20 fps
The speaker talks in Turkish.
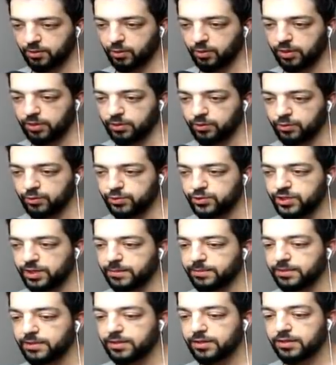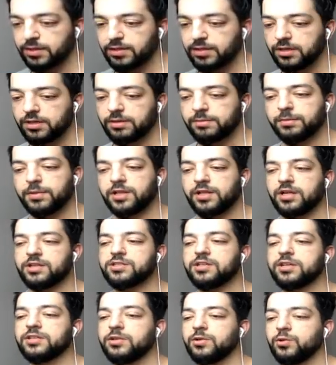Oha öleceğim. Beyler
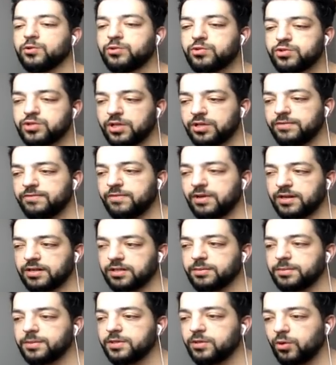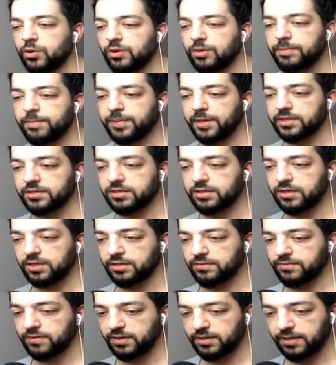zaten 30 canım vardı. Bir de o
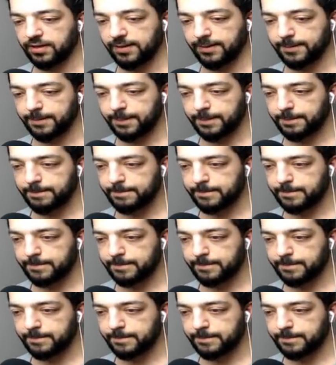patlayan var ya.